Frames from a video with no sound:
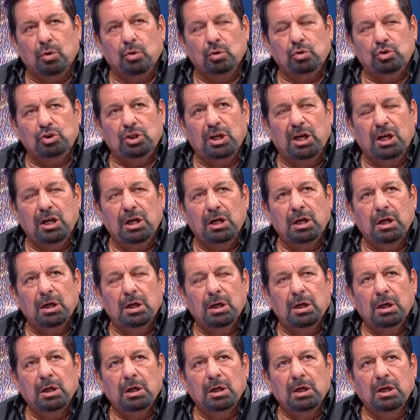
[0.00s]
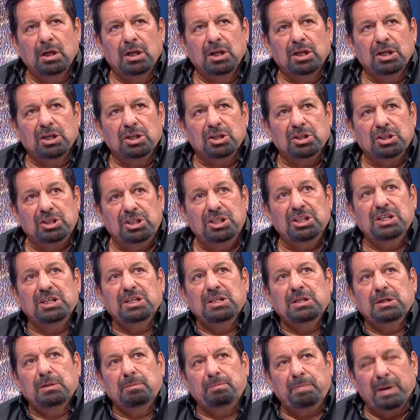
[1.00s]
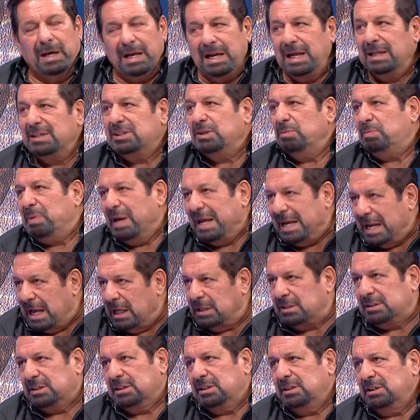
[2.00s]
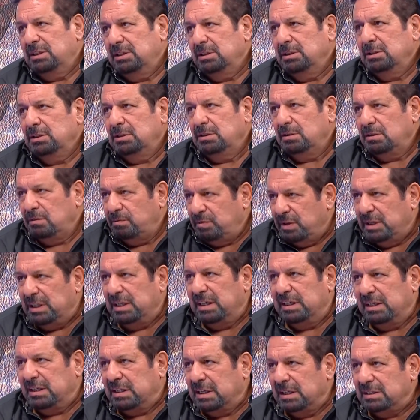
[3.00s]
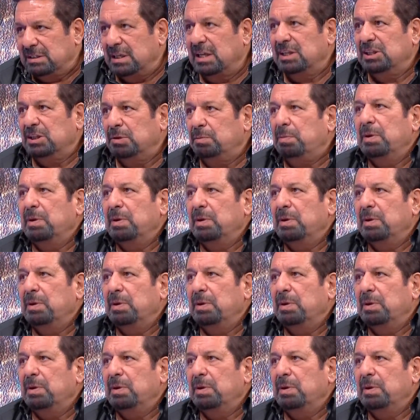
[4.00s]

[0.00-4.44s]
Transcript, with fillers: önce ki penaltı penaltı Fener'in kazandığı